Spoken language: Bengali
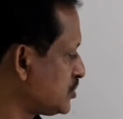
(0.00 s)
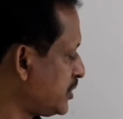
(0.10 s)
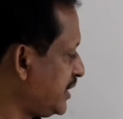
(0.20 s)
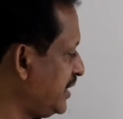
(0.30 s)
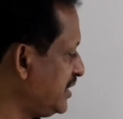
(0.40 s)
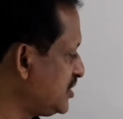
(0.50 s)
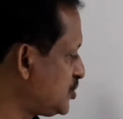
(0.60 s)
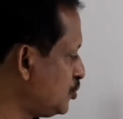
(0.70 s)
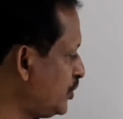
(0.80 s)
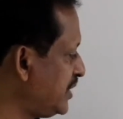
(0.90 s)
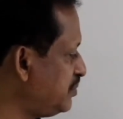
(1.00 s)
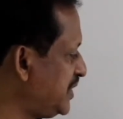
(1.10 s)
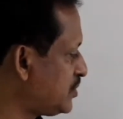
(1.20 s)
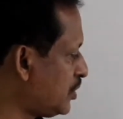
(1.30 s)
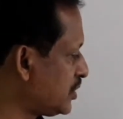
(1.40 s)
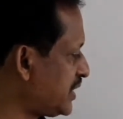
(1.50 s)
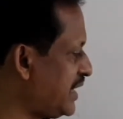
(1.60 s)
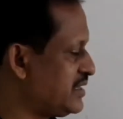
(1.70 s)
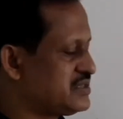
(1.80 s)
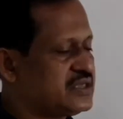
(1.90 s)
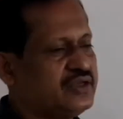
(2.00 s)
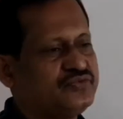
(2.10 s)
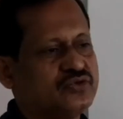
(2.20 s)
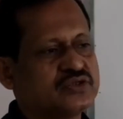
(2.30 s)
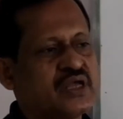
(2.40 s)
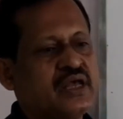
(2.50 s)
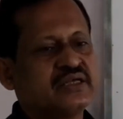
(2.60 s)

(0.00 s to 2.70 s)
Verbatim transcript: সরি ইংলিশ শুডেন বি থট অ্যাট সাইফুরস